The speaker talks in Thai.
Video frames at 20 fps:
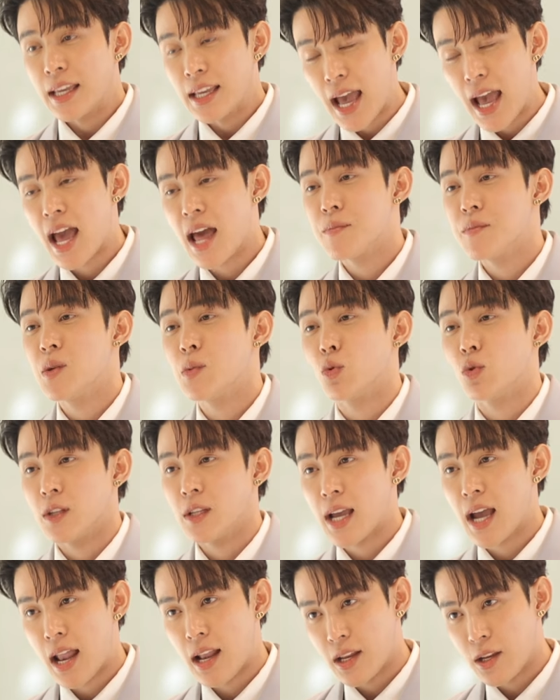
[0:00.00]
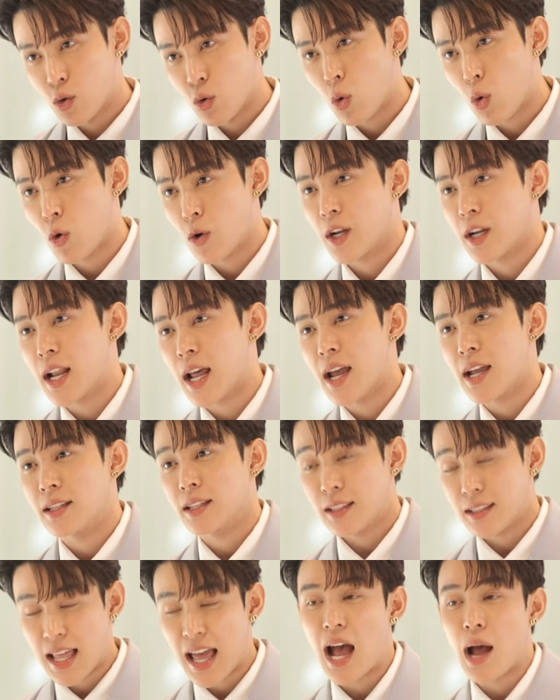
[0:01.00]
งานมีผลงานให้ทุกคนได้
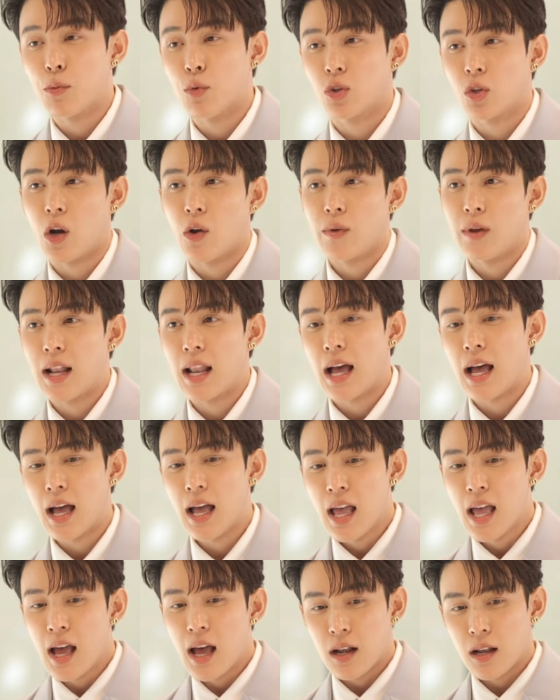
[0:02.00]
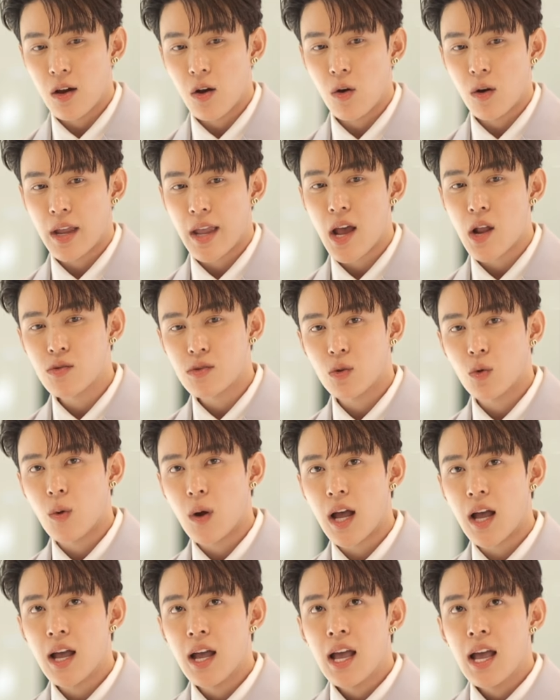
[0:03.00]
ติดตามอยู่ตลอดเวลา เราแค่รู้สึก
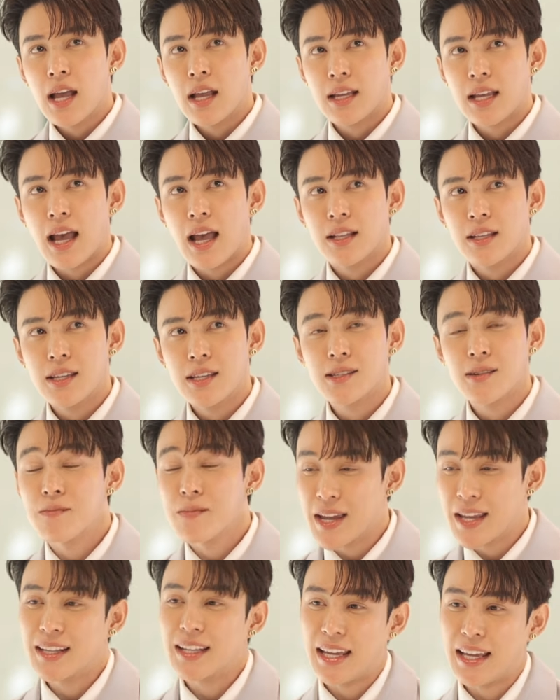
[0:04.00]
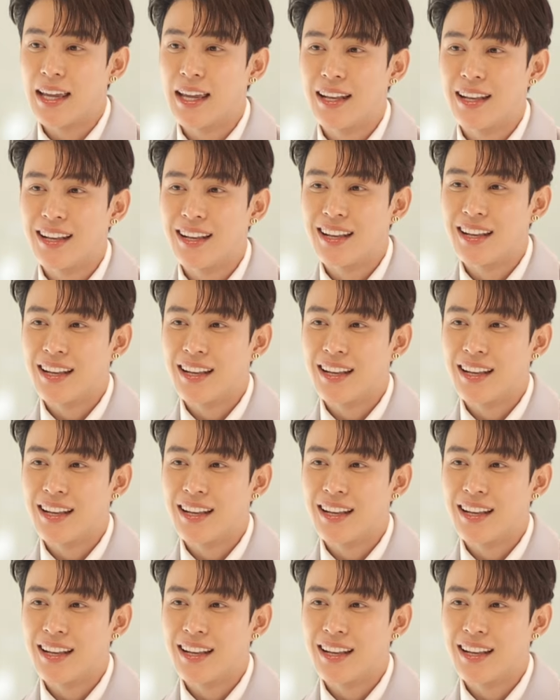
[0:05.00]
ว่าการที่จะเมนเทน